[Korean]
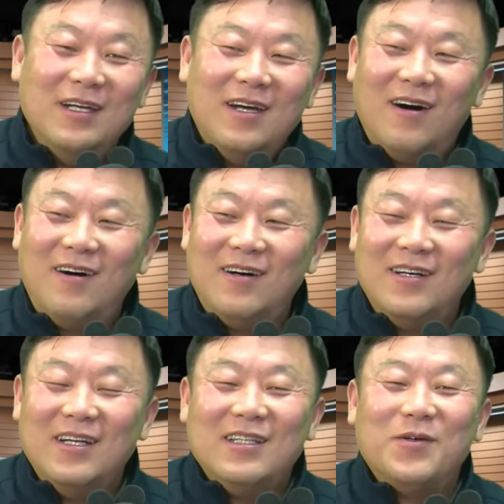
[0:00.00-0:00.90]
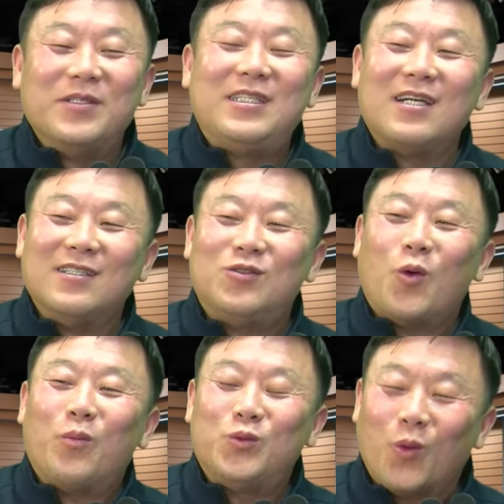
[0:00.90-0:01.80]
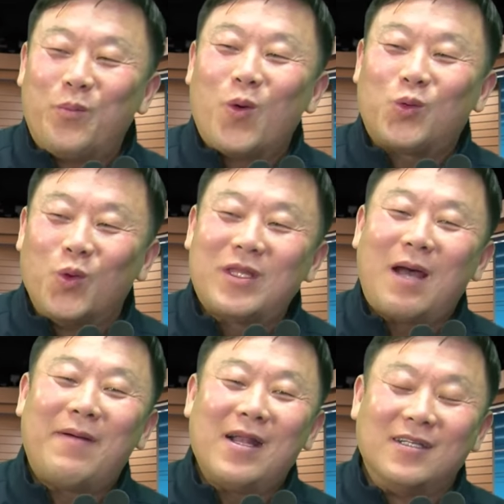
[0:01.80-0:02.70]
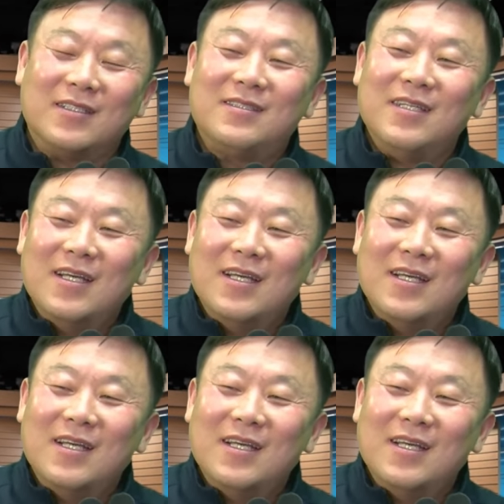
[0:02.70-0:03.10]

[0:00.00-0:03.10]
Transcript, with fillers: 어? 도대체 그 조폭 돈다발 그